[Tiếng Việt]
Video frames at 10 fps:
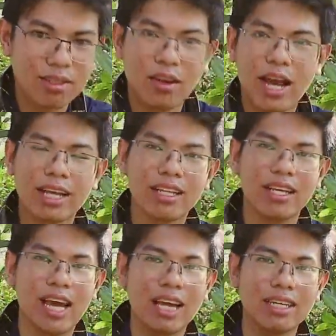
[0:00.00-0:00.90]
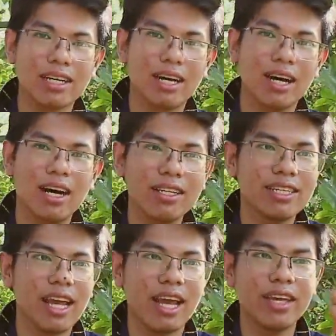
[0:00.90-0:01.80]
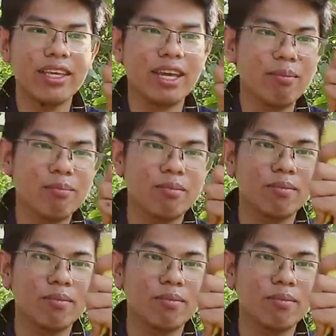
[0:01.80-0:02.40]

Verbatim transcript: nó ăn thì ăn uh, ít nhái chim